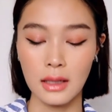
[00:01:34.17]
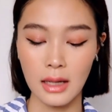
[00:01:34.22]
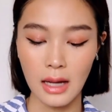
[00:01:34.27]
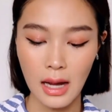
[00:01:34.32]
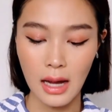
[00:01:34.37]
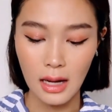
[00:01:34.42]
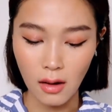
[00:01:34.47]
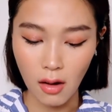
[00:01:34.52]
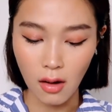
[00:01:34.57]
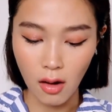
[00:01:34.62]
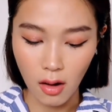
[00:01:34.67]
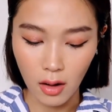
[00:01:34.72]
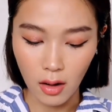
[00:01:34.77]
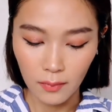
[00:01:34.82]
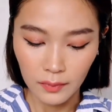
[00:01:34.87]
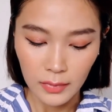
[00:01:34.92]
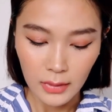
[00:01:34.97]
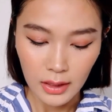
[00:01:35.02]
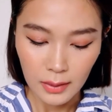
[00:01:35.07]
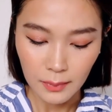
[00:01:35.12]
นะคะ ก็
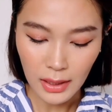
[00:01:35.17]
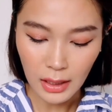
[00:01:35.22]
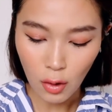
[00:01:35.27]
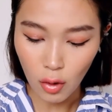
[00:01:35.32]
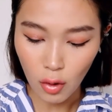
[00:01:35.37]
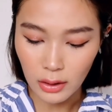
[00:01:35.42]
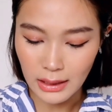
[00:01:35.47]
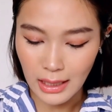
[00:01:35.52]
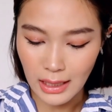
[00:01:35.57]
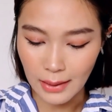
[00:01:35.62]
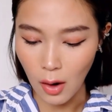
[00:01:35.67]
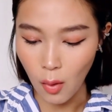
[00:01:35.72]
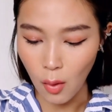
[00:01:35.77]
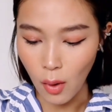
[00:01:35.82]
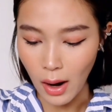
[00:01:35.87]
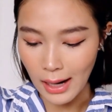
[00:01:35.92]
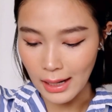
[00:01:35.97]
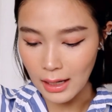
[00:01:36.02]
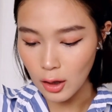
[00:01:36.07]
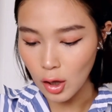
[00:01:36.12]
เป็นคนเก็บเอา
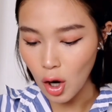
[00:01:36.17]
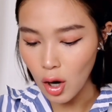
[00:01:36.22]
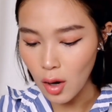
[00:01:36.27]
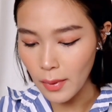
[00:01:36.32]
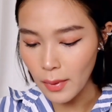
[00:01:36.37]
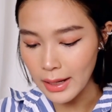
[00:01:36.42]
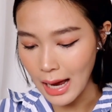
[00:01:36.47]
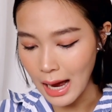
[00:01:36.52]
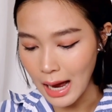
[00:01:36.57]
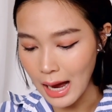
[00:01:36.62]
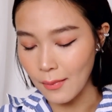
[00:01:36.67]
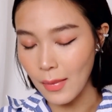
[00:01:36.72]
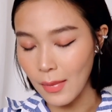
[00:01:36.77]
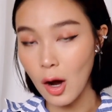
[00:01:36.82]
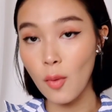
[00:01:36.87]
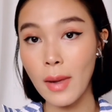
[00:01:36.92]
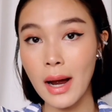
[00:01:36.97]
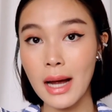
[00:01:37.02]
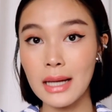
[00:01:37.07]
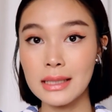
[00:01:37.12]
ไว้แล้วก็พยายาม
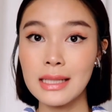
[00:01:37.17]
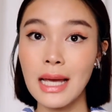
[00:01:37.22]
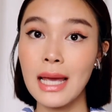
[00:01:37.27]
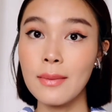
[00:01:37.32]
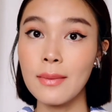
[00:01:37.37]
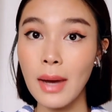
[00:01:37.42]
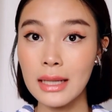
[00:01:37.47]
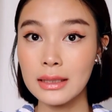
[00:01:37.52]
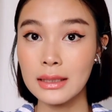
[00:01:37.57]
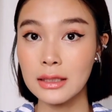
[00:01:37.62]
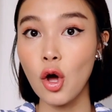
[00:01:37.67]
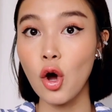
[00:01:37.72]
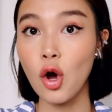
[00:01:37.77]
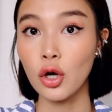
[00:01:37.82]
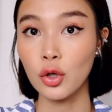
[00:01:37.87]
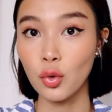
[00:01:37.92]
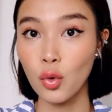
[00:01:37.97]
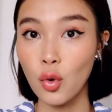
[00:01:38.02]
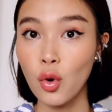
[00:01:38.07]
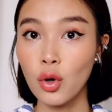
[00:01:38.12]
เอามาใช้ใหม่ตลอด
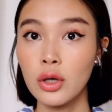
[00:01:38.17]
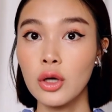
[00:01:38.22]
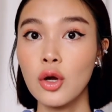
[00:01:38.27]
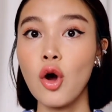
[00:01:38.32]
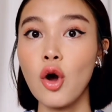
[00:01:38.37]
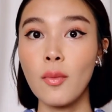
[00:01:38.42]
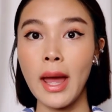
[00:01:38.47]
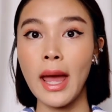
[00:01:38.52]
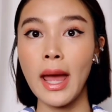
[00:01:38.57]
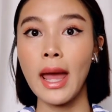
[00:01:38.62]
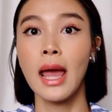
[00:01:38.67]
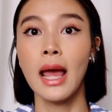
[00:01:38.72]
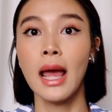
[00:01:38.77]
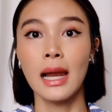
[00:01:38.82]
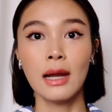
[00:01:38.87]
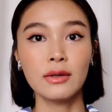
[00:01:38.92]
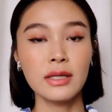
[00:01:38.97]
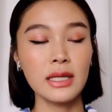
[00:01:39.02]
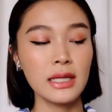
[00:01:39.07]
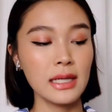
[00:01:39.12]
ทุกคนนึกออกไหม
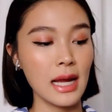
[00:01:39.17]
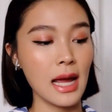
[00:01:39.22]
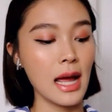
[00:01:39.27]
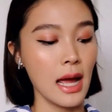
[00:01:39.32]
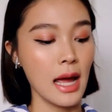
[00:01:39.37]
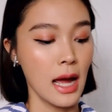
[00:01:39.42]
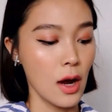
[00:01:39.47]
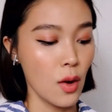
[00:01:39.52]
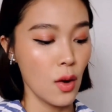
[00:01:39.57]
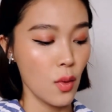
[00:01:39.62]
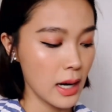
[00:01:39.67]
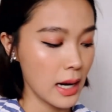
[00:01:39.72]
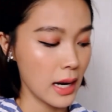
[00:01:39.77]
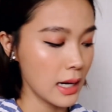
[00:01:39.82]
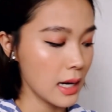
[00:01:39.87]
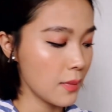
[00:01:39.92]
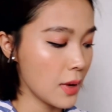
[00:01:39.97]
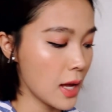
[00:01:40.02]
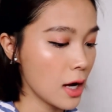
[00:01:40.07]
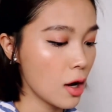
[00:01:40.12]
แล้วทีเนี้ยวันนั้
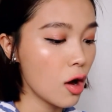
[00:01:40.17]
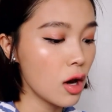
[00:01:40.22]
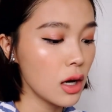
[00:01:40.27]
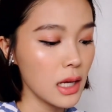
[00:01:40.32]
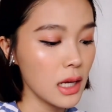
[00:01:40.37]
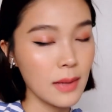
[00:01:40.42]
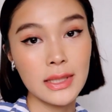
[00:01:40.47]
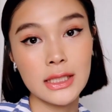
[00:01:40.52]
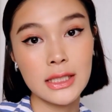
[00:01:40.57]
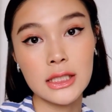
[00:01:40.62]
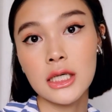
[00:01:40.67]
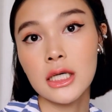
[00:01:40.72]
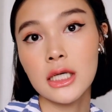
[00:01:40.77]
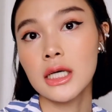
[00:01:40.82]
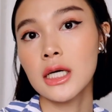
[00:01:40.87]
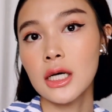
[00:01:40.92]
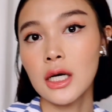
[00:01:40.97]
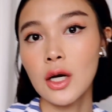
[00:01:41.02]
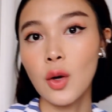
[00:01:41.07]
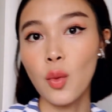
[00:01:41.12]
นแพ้ก็เลยไปเจอ
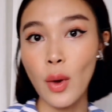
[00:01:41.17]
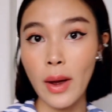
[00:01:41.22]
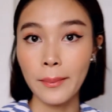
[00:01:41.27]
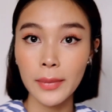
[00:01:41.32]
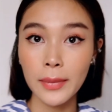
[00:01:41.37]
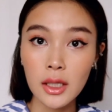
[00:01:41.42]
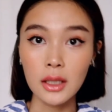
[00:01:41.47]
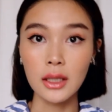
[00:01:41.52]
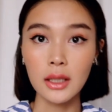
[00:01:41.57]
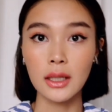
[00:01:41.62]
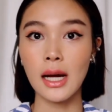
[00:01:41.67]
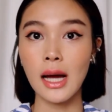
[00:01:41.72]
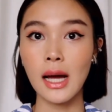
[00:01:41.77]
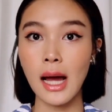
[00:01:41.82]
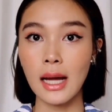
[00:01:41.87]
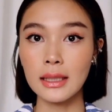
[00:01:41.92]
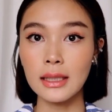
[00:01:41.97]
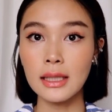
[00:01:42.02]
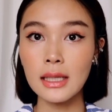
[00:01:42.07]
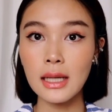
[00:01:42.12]
เว็บหนึ่งนะ
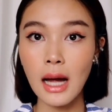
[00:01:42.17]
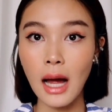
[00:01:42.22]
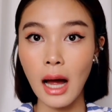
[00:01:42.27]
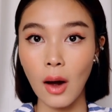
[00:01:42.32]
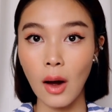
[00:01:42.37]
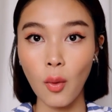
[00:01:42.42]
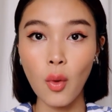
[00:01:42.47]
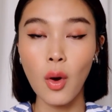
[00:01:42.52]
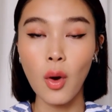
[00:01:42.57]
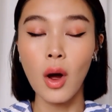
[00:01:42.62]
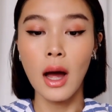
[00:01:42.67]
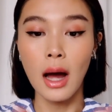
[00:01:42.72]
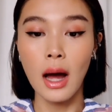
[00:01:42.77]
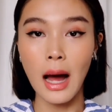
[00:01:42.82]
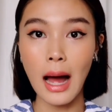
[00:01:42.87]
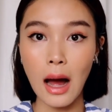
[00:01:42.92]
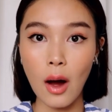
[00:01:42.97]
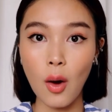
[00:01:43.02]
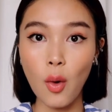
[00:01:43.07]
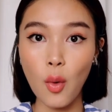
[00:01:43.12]
คะ ที่เขา
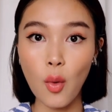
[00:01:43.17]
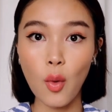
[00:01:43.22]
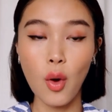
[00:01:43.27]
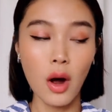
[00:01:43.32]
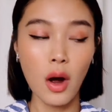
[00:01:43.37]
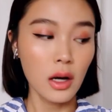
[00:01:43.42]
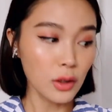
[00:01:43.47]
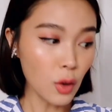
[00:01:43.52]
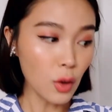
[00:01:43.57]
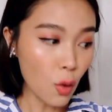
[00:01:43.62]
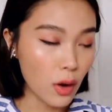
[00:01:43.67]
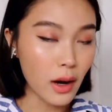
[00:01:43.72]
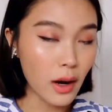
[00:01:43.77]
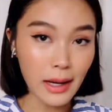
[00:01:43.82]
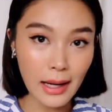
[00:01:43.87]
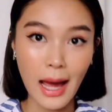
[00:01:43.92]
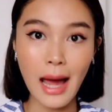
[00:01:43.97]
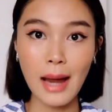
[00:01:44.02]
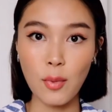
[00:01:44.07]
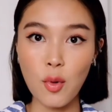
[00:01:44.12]
เอาถุงก
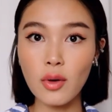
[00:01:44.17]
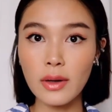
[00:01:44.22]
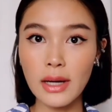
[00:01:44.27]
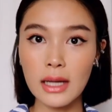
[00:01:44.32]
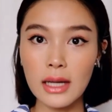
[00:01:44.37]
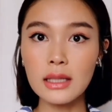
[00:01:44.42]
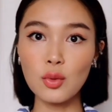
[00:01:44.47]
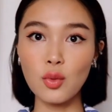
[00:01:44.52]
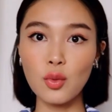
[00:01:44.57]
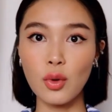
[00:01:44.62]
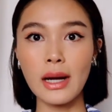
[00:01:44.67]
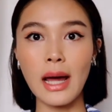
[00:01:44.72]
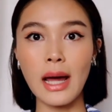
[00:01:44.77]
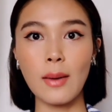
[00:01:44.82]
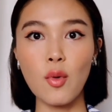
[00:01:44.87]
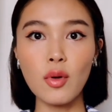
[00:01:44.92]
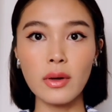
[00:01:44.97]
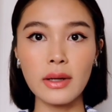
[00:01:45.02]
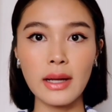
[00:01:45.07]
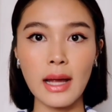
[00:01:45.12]
ระดาษพวกนี้คือถุงกระดาษ
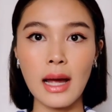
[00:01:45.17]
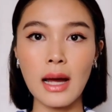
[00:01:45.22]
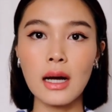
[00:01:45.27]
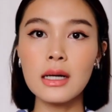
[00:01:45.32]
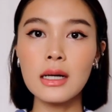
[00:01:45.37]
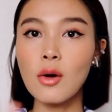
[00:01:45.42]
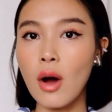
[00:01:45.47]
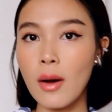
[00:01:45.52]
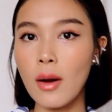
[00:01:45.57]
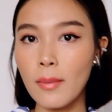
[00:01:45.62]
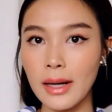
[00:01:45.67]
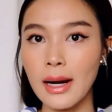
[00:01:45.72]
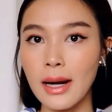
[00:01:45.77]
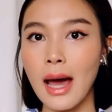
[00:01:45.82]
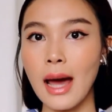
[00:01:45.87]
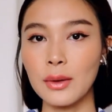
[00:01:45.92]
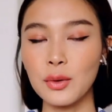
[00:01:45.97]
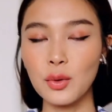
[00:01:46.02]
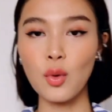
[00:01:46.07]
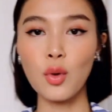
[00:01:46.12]
พวกนี้ คือความกระ
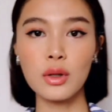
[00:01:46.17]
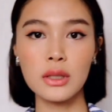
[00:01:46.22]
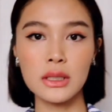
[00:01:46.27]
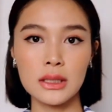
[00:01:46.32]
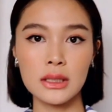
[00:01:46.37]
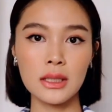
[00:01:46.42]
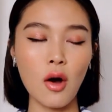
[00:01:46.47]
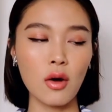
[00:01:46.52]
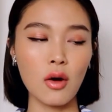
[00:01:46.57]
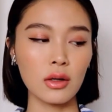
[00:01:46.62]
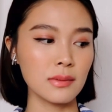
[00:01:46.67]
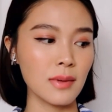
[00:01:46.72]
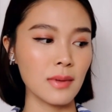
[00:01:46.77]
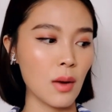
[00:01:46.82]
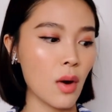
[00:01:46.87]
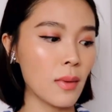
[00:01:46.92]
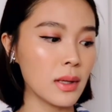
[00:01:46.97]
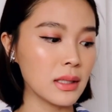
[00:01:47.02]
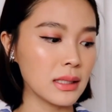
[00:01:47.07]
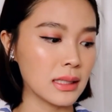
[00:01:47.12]
ดาษทุกคนนึกออกใช่ไหม
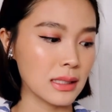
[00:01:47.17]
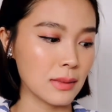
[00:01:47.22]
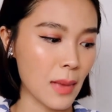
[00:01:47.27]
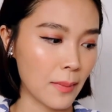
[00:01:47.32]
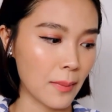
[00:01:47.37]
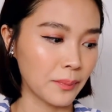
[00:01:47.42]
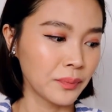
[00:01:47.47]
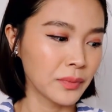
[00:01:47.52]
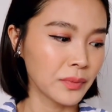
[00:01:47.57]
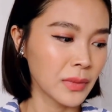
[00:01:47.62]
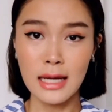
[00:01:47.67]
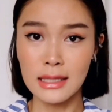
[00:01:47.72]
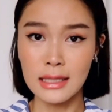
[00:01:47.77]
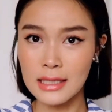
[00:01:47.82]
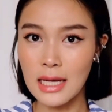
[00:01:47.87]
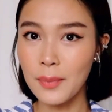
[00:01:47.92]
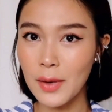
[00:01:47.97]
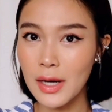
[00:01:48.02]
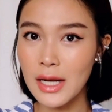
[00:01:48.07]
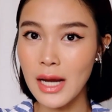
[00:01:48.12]
ว่ามันอาจจะแบบ
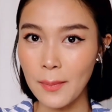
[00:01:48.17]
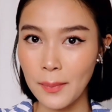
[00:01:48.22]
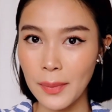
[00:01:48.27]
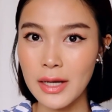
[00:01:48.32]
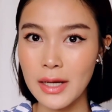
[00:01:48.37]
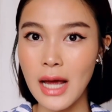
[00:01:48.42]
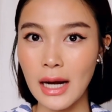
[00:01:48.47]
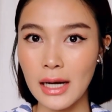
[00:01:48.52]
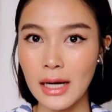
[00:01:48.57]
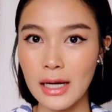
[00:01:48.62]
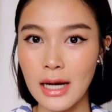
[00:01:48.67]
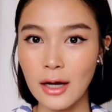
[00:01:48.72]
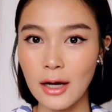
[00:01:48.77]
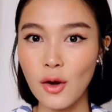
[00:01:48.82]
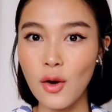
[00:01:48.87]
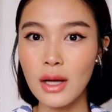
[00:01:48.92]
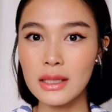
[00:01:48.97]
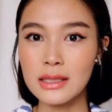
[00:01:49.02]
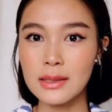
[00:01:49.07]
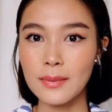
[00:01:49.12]
ใช้ประหยัดประหยัดเลยนะ
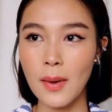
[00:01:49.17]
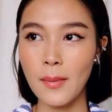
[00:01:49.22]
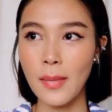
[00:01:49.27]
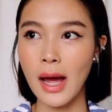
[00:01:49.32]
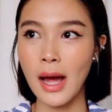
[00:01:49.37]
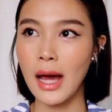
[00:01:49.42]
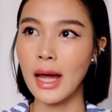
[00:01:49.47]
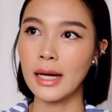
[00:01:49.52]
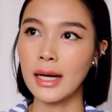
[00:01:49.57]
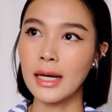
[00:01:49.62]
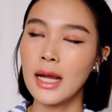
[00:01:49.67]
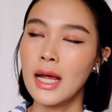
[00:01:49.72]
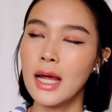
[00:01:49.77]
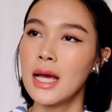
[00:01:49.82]
ก็อาจจะประมาณ